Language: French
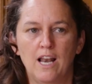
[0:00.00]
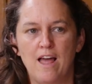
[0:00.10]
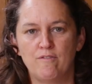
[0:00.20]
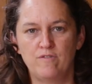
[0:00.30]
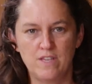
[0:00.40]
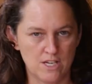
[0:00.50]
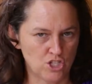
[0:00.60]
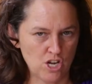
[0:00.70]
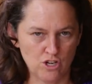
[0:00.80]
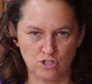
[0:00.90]
La vie est
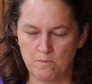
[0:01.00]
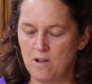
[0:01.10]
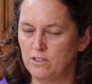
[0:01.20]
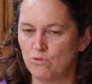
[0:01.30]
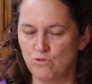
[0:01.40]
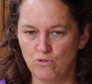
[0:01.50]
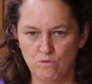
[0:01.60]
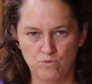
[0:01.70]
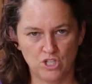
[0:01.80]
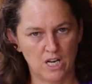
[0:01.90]
changement, on est toujours
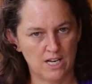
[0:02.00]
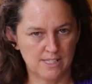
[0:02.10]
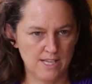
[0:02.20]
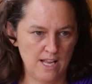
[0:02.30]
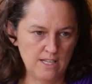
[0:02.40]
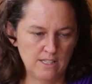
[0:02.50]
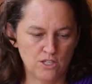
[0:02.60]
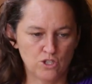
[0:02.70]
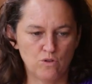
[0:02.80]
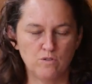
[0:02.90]
obligé de laisser aller
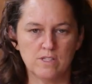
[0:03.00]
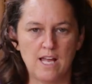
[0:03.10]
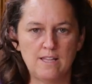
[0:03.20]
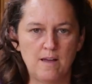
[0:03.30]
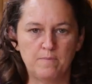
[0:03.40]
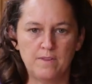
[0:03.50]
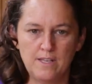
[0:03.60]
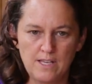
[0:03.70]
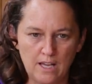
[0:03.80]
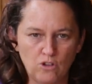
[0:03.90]
des choses,
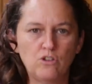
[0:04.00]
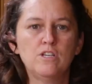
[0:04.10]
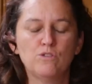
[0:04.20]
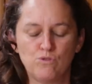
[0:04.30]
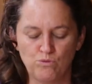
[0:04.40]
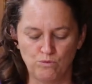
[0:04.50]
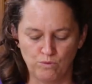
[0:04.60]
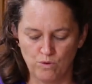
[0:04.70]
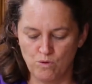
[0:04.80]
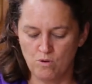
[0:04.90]
s'adapter, accueillir du
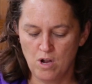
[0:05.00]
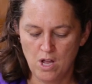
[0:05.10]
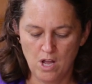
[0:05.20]
nouveau.